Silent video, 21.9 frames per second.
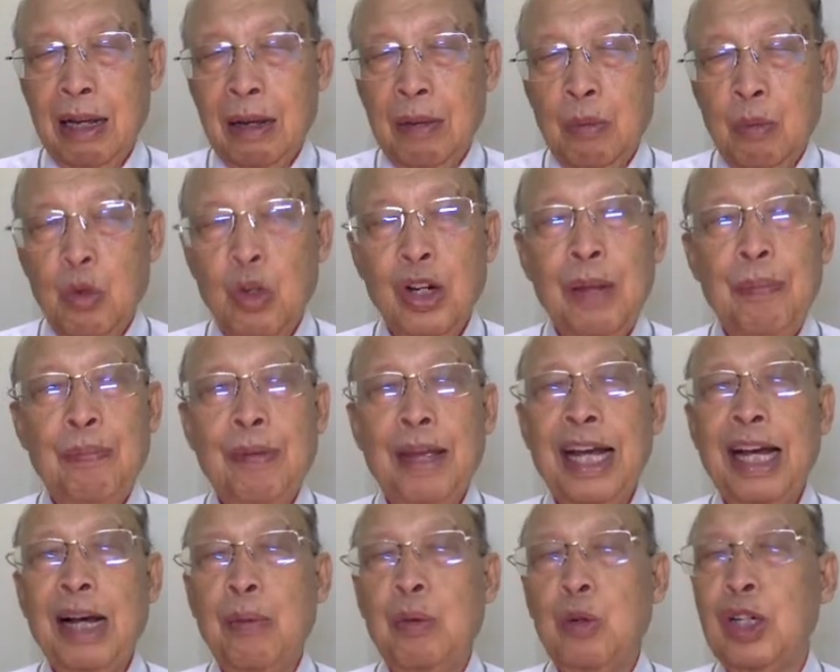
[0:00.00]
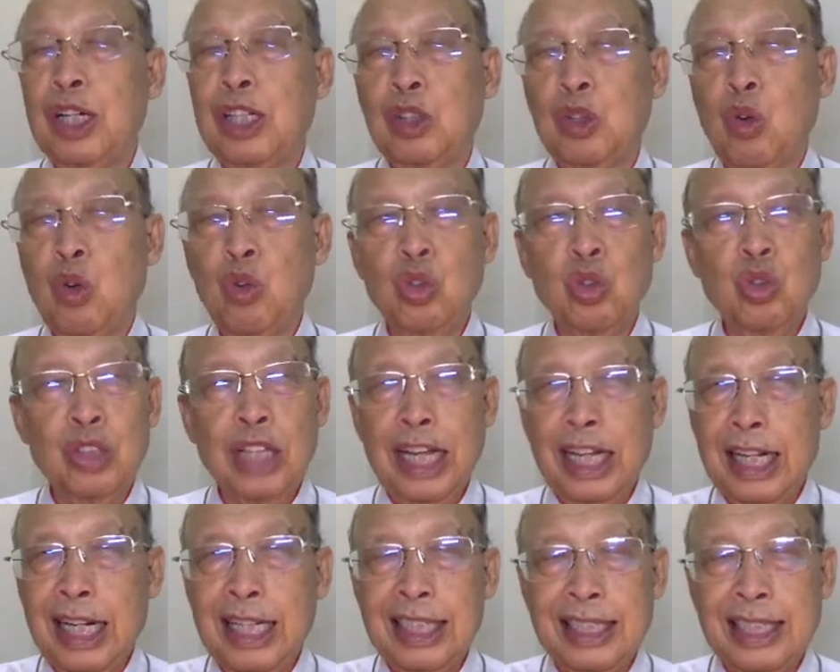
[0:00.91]
ผู้ได้แป้งกับผู้นั้นตุกอยู่ใต้
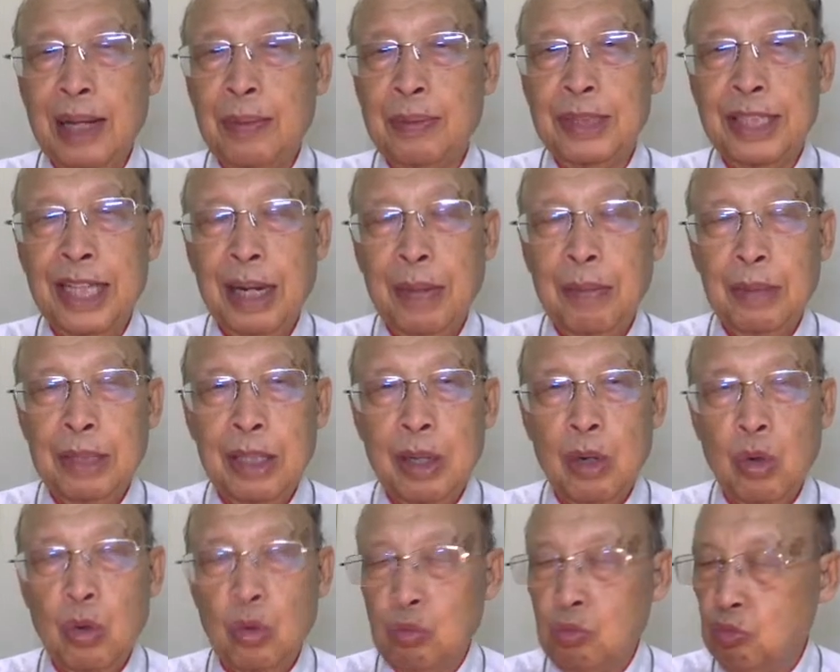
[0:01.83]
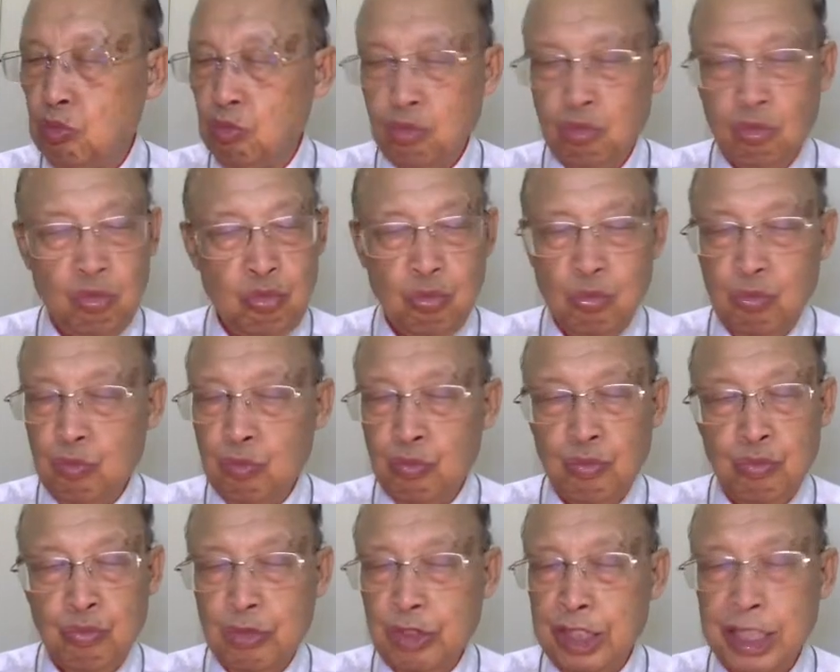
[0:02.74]
การสาบแสงพระเจ้า
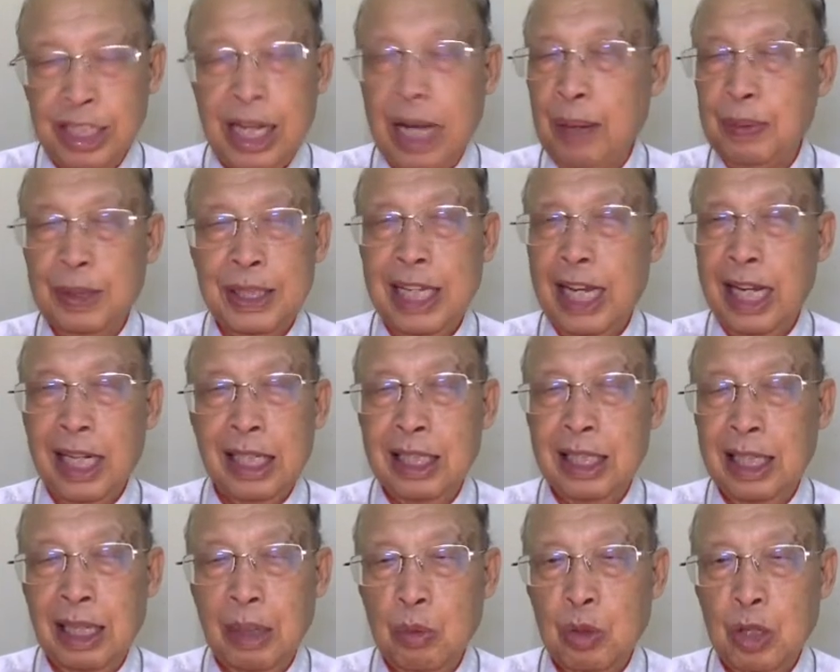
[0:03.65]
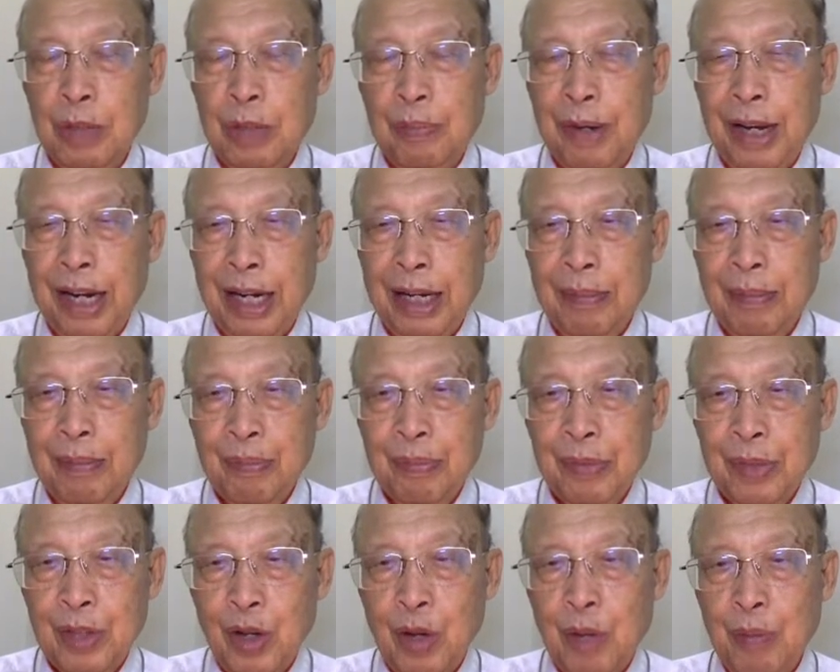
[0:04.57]
สาบแสงเลยแหละผู้ได้แป้ง
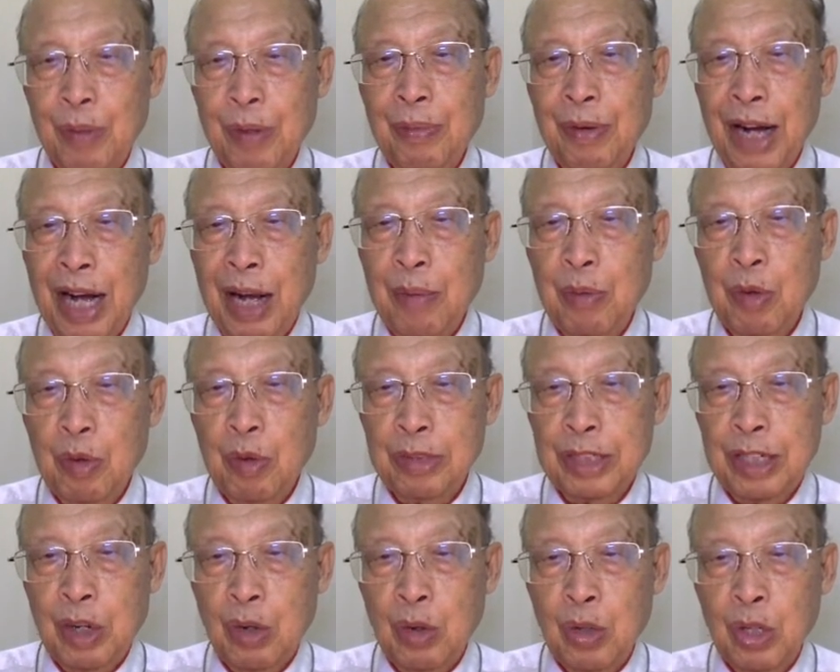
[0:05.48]
เนาะเป็นพระคำของพระเจ้า